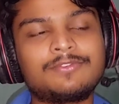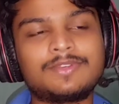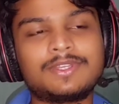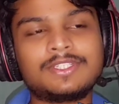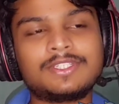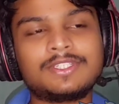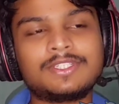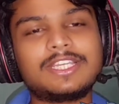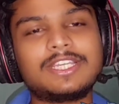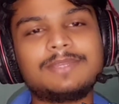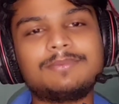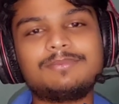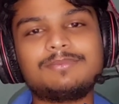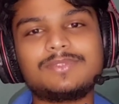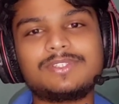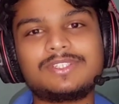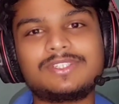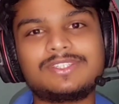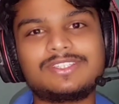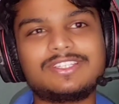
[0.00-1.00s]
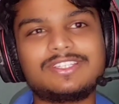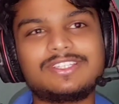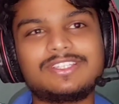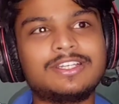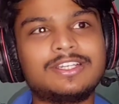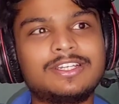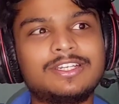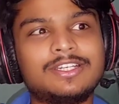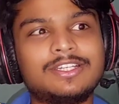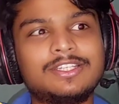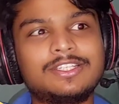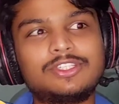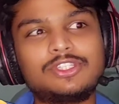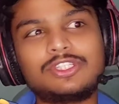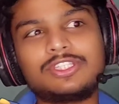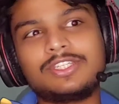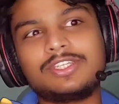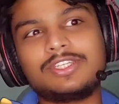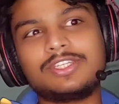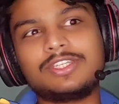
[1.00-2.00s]
फर्स्ट टाइम
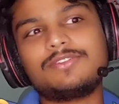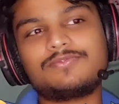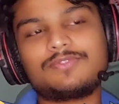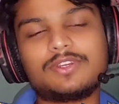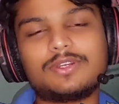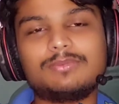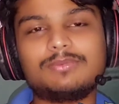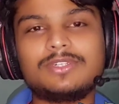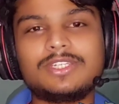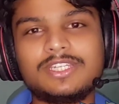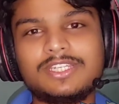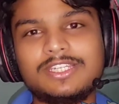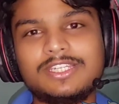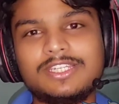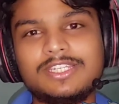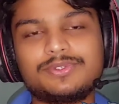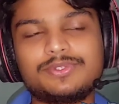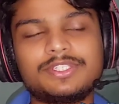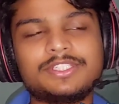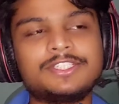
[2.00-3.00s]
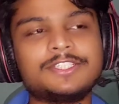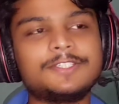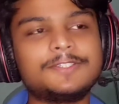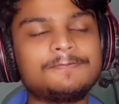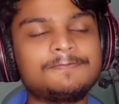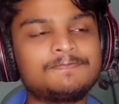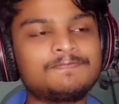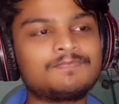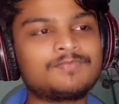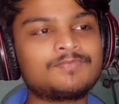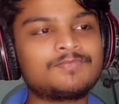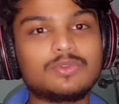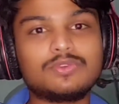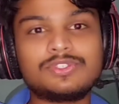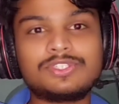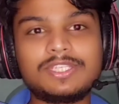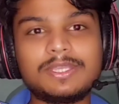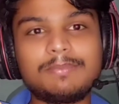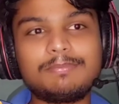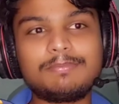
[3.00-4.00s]
थेरिन फॉर्म रिलीज हुए थे
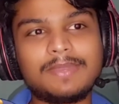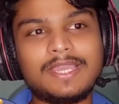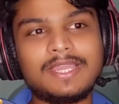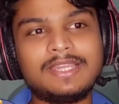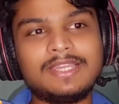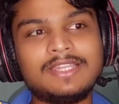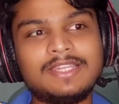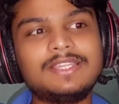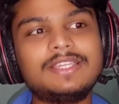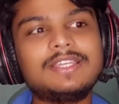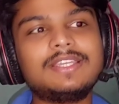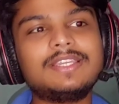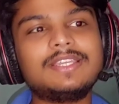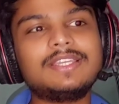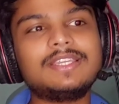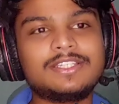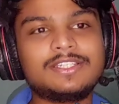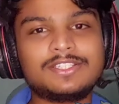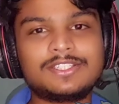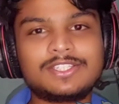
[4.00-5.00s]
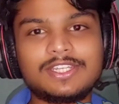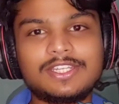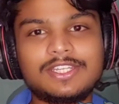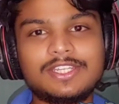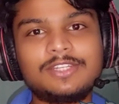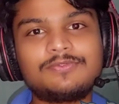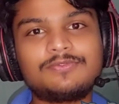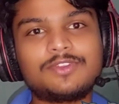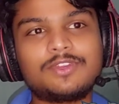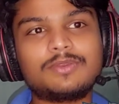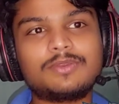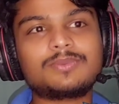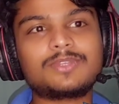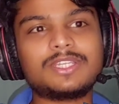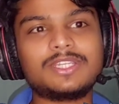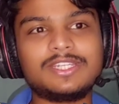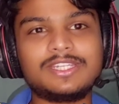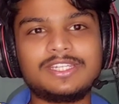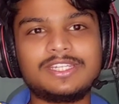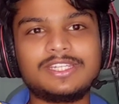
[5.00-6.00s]
उससे पहले इंसरनेट फॉर्म
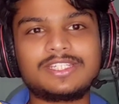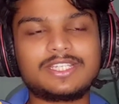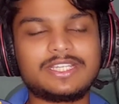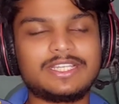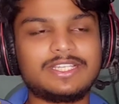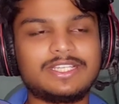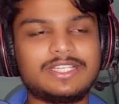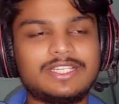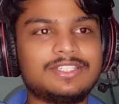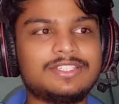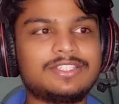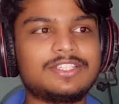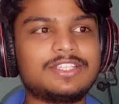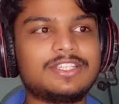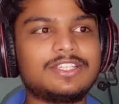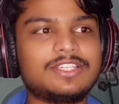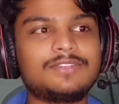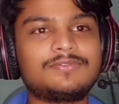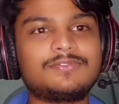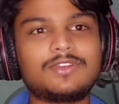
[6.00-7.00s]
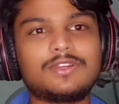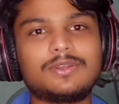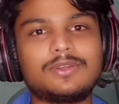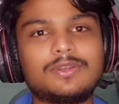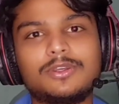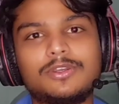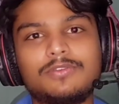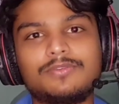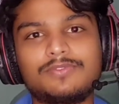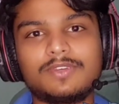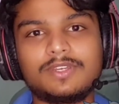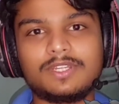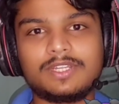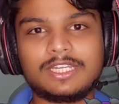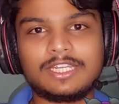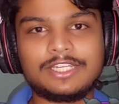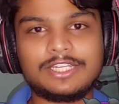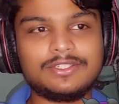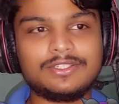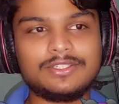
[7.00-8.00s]
के रेड्स आए थे इंसरनेट फॉर्म ऑफ
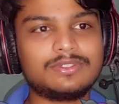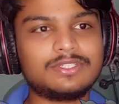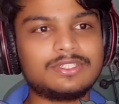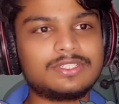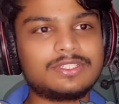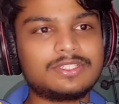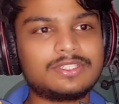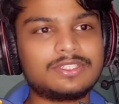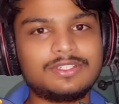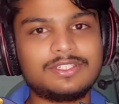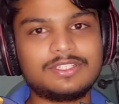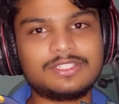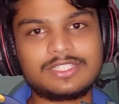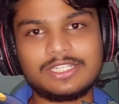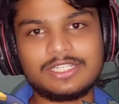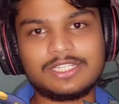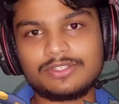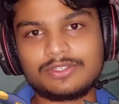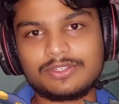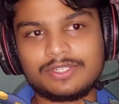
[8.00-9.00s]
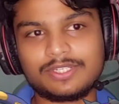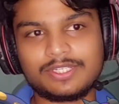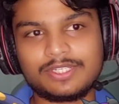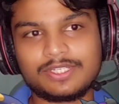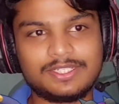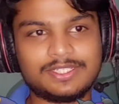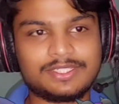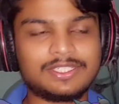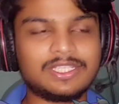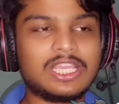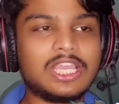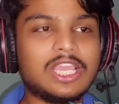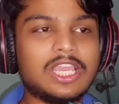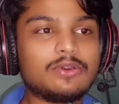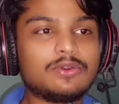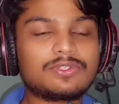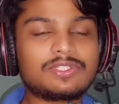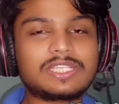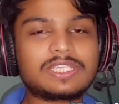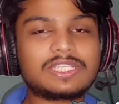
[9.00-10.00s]
लैंड यूरस थंडरस एंड टॉर्नेडस
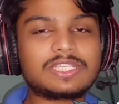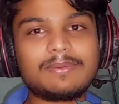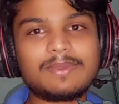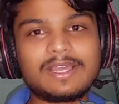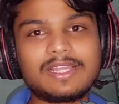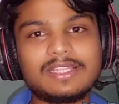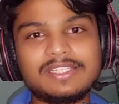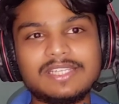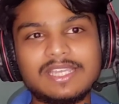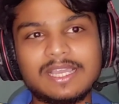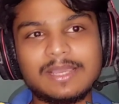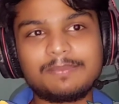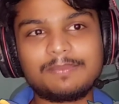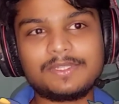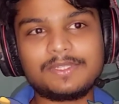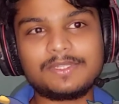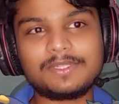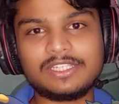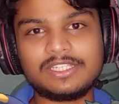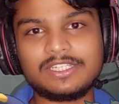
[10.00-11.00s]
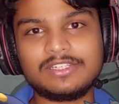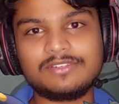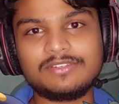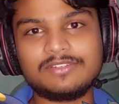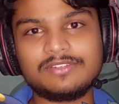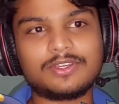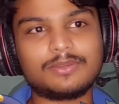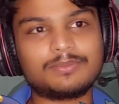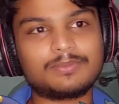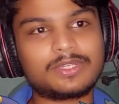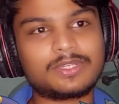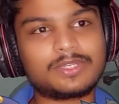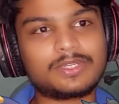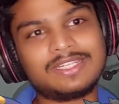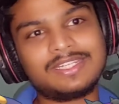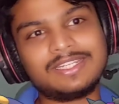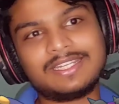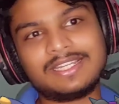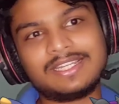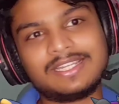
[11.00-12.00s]
उसके बाद यहाँ पे थेरिन फॉर्म का
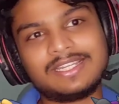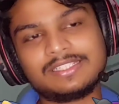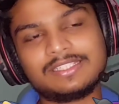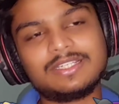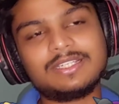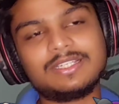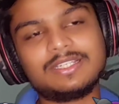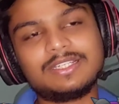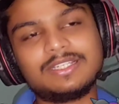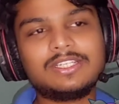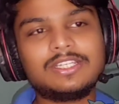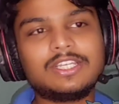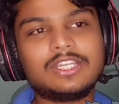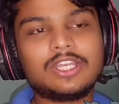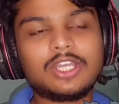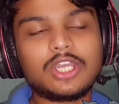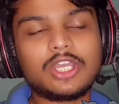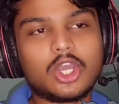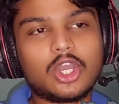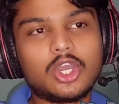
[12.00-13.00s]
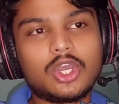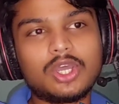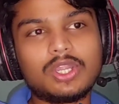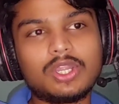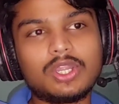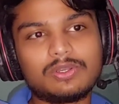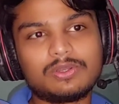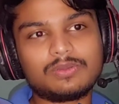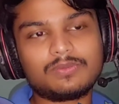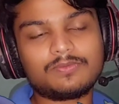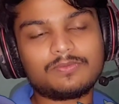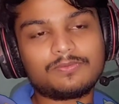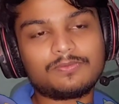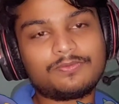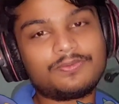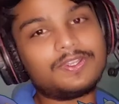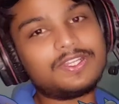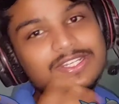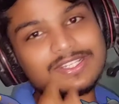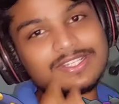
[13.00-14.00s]
रेड आया था और
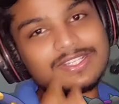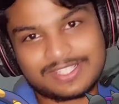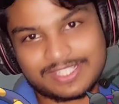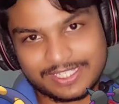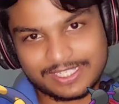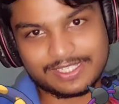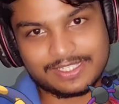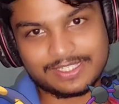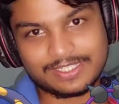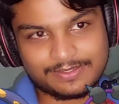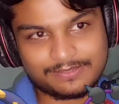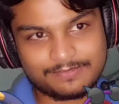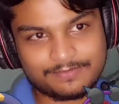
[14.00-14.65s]
फिर से